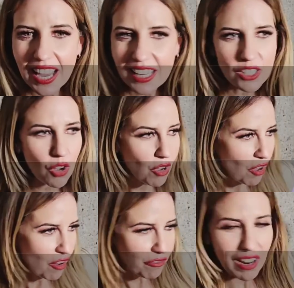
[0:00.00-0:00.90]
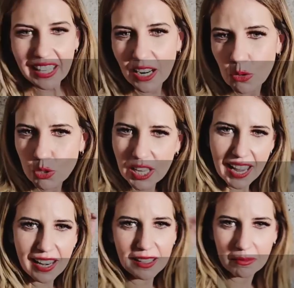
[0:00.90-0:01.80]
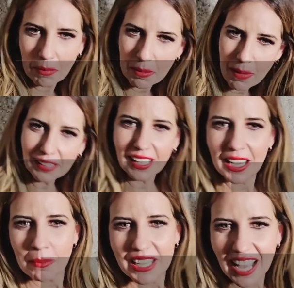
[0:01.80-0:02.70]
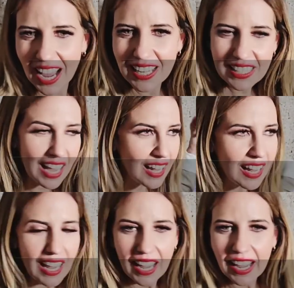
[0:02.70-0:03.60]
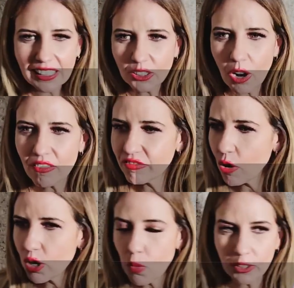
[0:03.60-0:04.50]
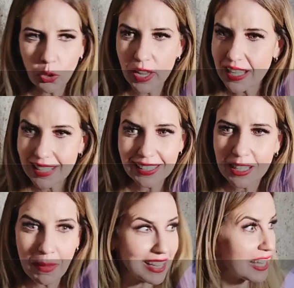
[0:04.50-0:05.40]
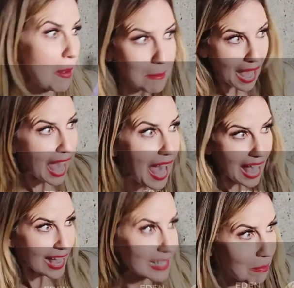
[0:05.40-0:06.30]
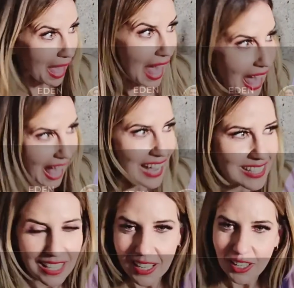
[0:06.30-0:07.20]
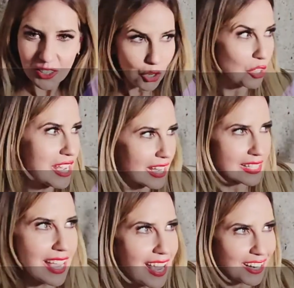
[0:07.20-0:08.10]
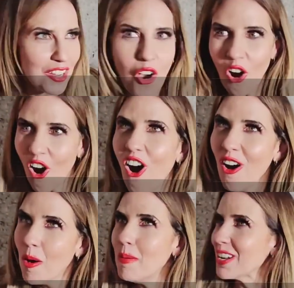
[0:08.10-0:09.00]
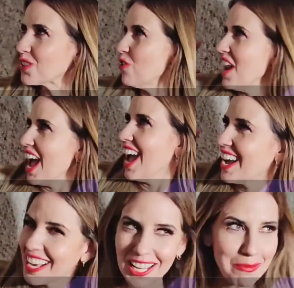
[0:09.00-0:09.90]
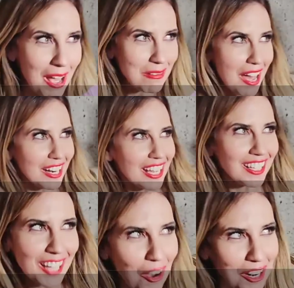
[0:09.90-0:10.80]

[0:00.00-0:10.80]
de eso, fue el carrusel, me mandan a mi casa, entro al foro y cuando estas me decían, vas, vas, yo dije, Sergio, personajes, barbarita,